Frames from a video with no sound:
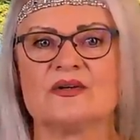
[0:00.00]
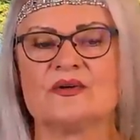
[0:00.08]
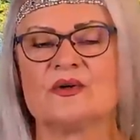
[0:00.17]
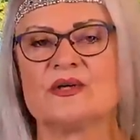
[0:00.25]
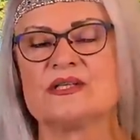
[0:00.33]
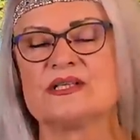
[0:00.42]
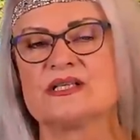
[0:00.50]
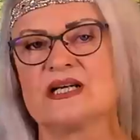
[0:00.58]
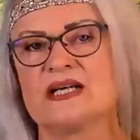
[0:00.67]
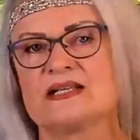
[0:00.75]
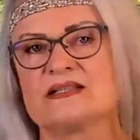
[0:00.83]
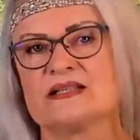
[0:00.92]
Und
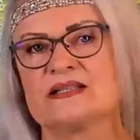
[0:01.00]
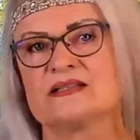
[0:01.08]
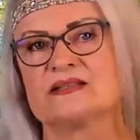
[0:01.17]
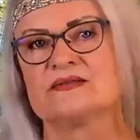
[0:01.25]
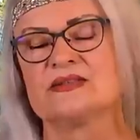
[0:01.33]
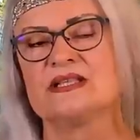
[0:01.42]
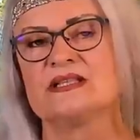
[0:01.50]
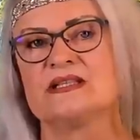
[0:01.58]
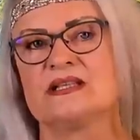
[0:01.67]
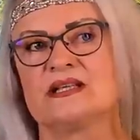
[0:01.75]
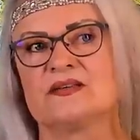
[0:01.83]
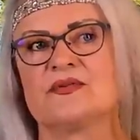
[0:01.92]
es ist
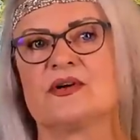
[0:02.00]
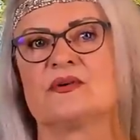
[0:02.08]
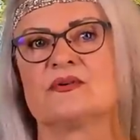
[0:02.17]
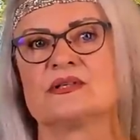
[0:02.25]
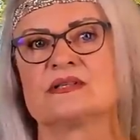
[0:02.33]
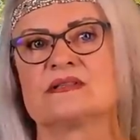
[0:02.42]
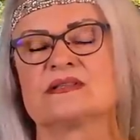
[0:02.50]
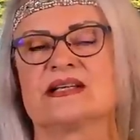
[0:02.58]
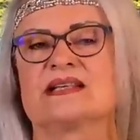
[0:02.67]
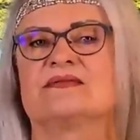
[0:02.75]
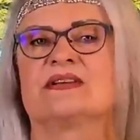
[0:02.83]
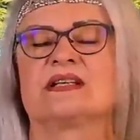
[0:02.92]
wichtig für uns,
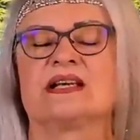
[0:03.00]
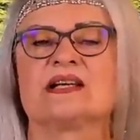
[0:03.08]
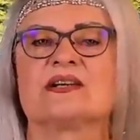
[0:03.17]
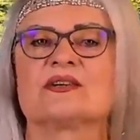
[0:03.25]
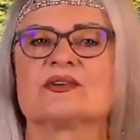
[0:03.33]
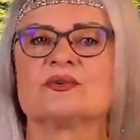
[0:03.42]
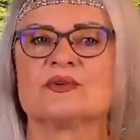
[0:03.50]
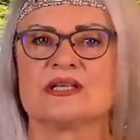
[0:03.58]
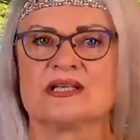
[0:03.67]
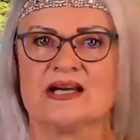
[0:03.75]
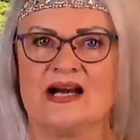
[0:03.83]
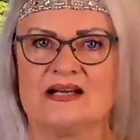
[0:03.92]
dass wir dennoch
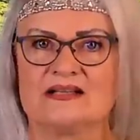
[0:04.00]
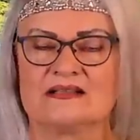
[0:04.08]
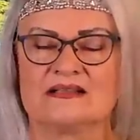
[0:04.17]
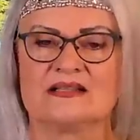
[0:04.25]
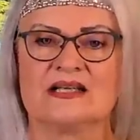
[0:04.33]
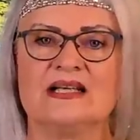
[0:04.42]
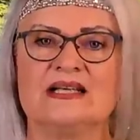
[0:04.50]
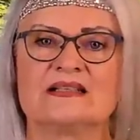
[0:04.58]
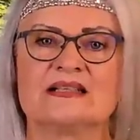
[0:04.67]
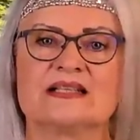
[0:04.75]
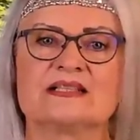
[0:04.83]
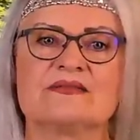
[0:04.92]
durchhalten,
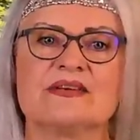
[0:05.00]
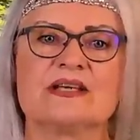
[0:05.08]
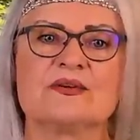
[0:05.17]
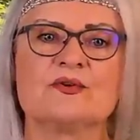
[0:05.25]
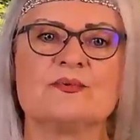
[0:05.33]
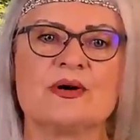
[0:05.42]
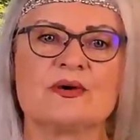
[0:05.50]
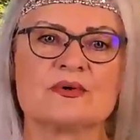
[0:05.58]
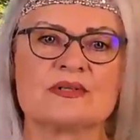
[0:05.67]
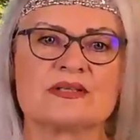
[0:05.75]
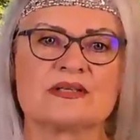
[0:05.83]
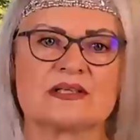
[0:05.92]
dass wir über
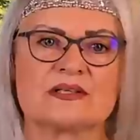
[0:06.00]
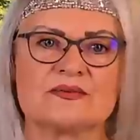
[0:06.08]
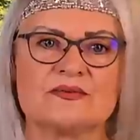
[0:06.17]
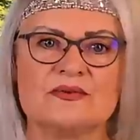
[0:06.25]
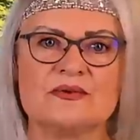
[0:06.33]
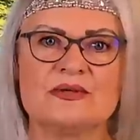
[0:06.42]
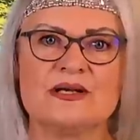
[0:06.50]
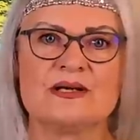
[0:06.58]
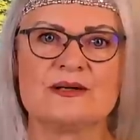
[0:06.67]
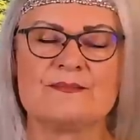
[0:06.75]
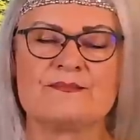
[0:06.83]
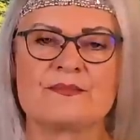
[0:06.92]
unsere
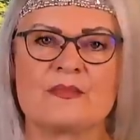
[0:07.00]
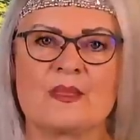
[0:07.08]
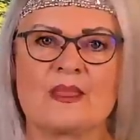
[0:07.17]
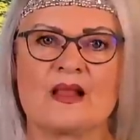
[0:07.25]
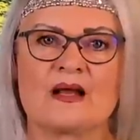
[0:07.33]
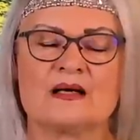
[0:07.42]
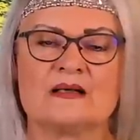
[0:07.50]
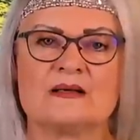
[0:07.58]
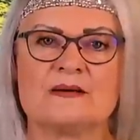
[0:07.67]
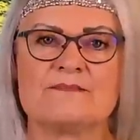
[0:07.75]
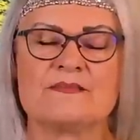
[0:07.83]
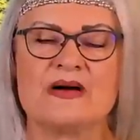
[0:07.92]
Gefühle,
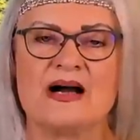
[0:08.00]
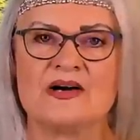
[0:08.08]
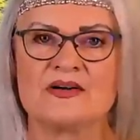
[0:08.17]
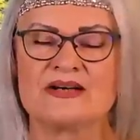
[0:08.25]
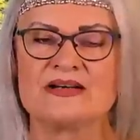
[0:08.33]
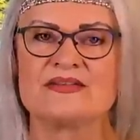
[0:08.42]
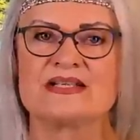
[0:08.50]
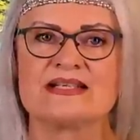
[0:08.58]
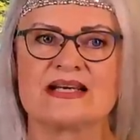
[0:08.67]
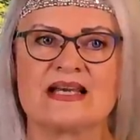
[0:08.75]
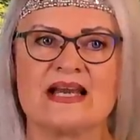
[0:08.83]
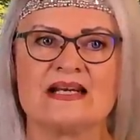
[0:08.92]
ähm, auch wenn wir es
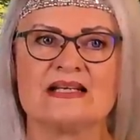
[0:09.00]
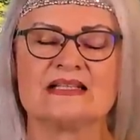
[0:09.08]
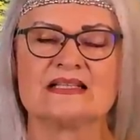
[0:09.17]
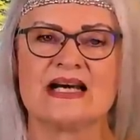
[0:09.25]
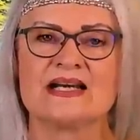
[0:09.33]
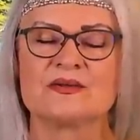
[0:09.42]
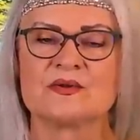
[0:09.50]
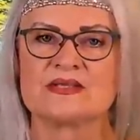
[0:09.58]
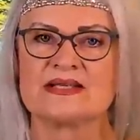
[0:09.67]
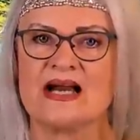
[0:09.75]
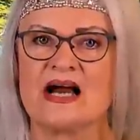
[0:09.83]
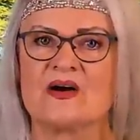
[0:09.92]
erkennen, dann
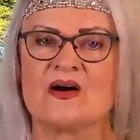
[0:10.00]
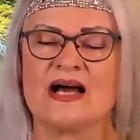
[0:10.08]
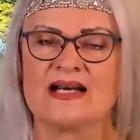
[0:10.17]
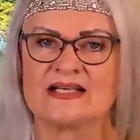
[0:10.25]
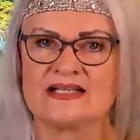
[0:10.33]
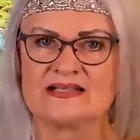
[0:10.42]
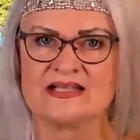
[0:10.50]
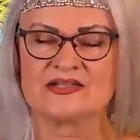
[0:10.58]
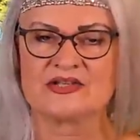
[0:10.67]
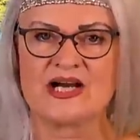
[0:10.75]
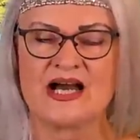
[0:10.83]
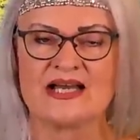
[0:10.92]
uns ja auch anders
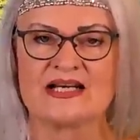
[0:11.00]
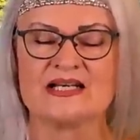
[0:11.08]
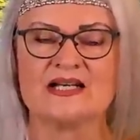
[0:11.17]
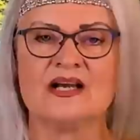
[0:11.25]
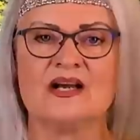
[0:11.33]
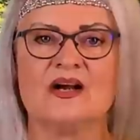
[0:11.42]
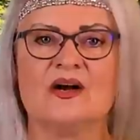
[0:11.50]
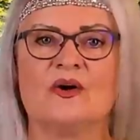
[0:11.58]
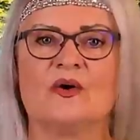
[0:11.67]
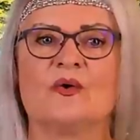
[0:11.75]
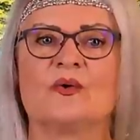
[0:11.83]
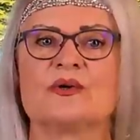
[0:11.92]
entscheiden
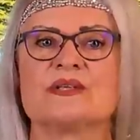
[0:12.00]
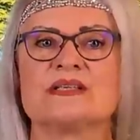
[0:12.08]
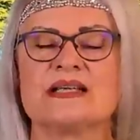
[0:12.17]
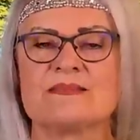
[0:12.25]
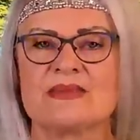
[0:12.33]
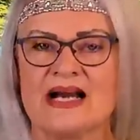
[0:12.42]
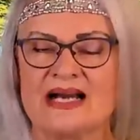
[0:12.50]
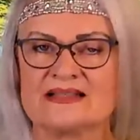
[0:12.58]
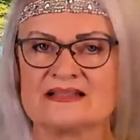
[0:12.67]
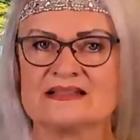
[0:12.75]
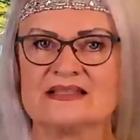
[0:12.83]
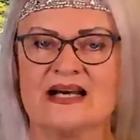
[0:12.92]
und dem
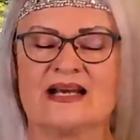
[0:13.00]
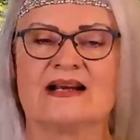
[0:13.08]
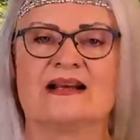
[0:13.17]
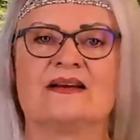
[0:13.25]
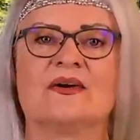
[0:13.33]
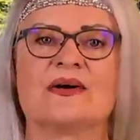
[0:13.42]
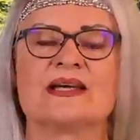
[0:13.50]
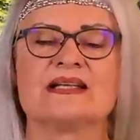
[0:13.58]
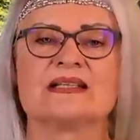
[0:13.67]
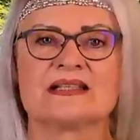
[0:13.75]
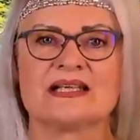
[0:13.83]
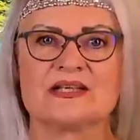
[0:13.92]
Ganzen eine neue
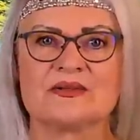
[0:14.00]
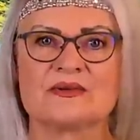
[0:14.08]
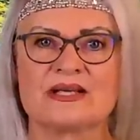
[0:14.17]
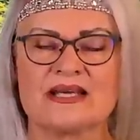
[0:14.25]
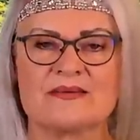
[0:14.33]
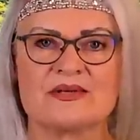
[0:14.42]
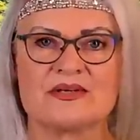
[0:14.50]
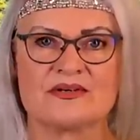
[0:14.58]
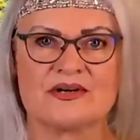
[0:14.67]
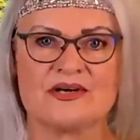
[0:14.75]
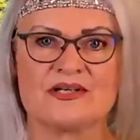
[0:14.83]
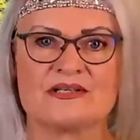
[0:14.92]
Richtung geben
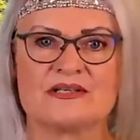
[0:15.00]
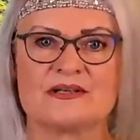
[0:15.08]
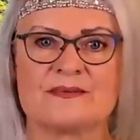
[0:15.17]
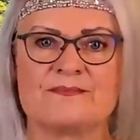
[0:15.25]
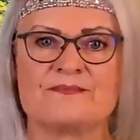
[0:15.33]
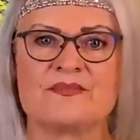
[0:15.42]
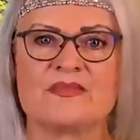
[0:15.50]
können.